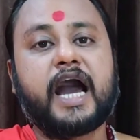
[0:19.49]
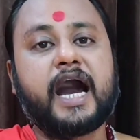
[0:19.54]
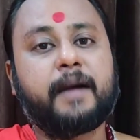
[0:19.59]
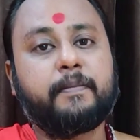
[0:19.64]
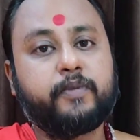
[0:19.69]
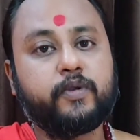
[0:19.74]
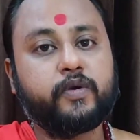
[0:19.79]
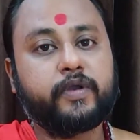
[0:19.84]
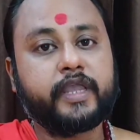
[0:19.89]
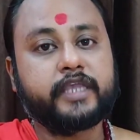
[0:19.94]

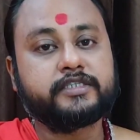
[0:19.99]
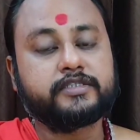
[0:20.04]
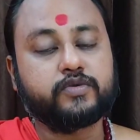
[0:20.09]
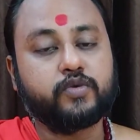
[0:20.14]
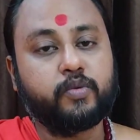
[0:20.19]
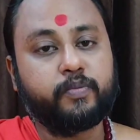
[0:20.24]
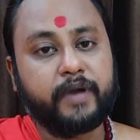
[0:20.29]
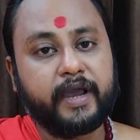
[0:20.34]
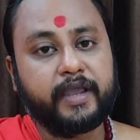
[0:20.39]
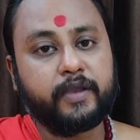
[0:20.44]
आप लोग इस
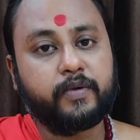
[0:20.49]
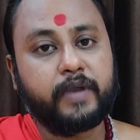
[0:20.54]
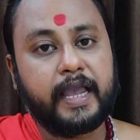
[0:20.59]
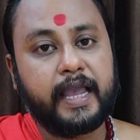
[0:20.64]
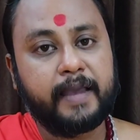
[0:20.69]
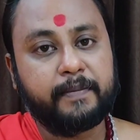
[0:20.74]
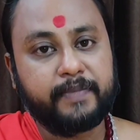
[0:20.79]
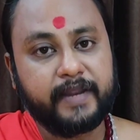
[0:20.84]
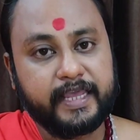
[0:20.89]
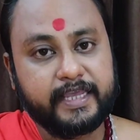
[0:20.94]
उपाय को
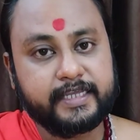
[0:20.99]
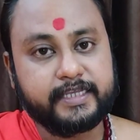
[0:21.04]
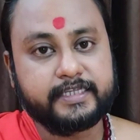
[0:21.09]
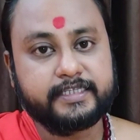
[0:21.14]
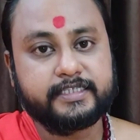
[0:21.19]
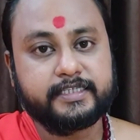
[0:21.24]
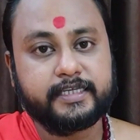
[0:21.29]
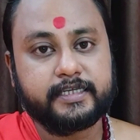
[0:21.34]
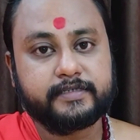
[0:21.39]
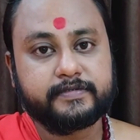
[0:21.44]
अप्लाई
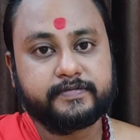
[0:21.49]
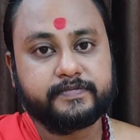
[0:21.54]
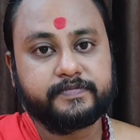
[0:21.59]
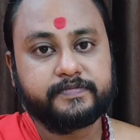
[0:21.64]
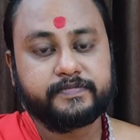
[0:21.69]
कीजिए